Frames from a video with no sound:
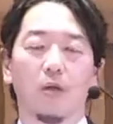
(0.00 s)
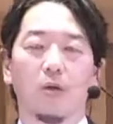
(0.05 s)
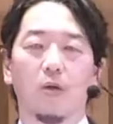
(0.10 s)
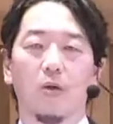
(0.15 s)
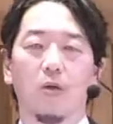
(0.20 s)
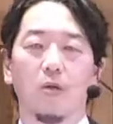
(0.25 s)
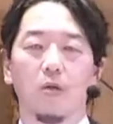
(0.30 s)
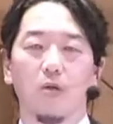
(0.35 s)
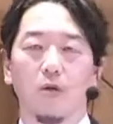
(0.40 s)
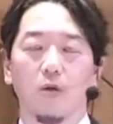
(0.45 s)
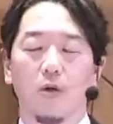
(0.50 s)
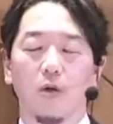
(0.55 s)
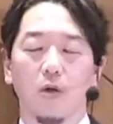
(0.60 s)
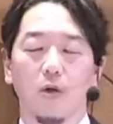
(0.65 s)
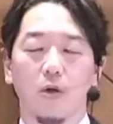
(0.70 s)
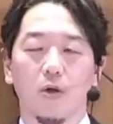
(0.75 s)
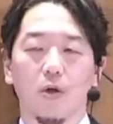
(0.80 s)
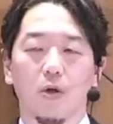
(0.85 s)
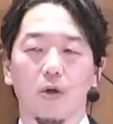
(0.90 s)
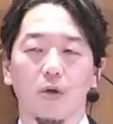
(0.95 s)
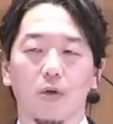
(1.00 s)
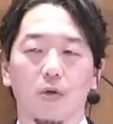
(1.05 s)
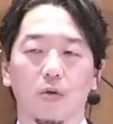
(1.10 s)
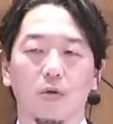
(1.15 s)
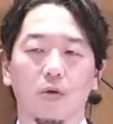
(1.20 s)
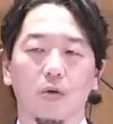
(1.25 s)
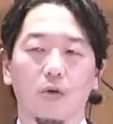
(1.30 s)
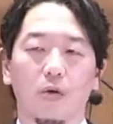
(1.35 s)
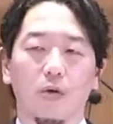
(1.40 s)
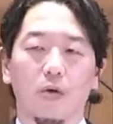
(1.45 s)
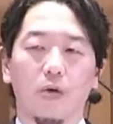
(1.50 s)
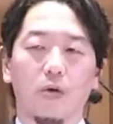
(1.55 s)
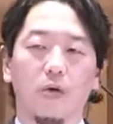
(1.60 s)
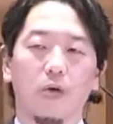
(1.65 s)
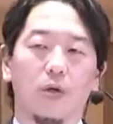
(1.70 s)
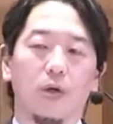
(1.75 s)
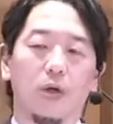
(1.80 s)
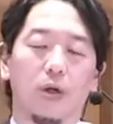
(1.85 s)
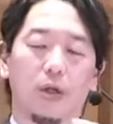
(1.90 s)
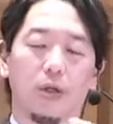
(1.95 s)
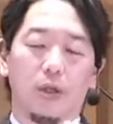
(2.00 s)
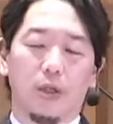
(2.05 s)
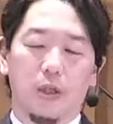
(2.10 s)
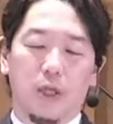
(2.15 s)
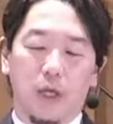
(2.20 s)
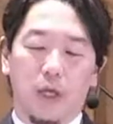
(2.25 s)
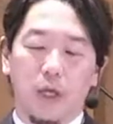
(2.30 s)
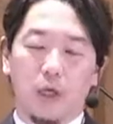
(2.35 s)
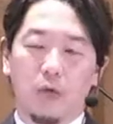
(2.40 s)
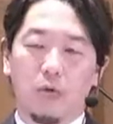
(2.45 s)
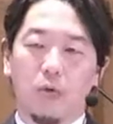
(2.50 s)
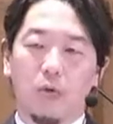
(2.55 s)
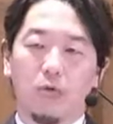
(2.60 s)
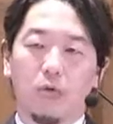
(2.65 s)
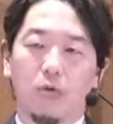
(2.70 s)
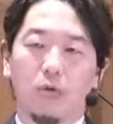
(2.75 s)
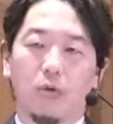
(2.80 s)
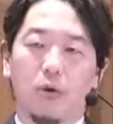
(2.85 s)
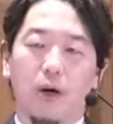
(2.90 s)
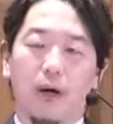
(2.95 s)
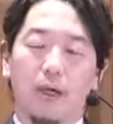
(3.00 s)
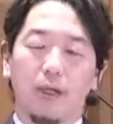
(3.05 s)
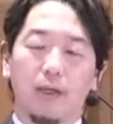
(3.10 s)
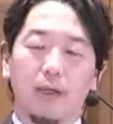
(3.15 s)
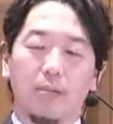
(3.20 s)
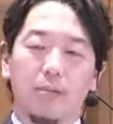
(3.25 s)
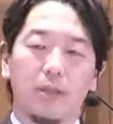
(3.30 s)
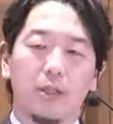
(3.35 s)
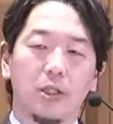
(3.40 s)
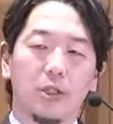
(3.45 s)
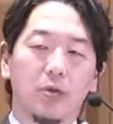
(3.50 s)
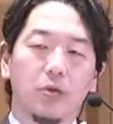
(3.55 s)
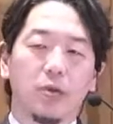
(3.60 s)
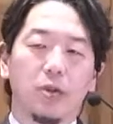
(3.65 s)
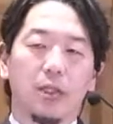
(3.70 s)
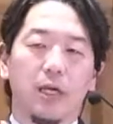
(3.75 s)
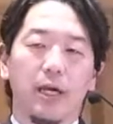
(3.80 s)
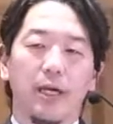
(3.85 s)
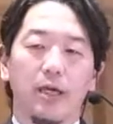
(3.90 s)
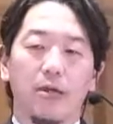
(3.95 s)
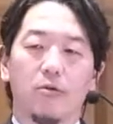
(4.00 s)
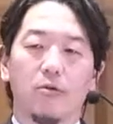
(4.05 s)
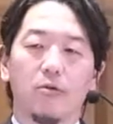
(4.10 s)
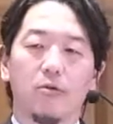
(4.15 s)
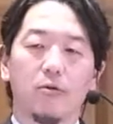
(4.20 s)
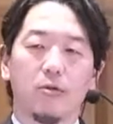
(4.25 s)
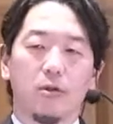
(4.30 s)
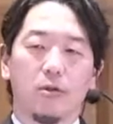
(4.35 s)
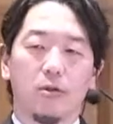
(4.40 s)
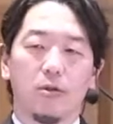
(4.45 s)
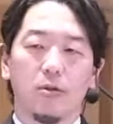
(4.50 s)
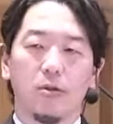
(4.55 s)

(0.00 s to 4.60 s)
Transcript: というこの警告と励ましのサイクル